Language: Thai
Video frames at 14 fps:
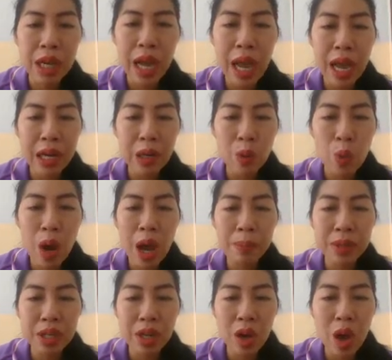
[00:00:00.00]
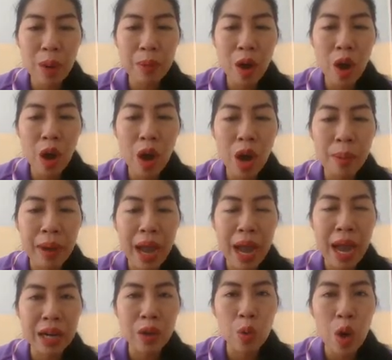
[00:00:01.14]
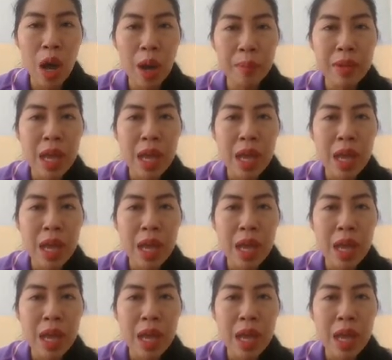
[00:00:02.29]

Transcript: ขาดความรอบคอบ ขาดความ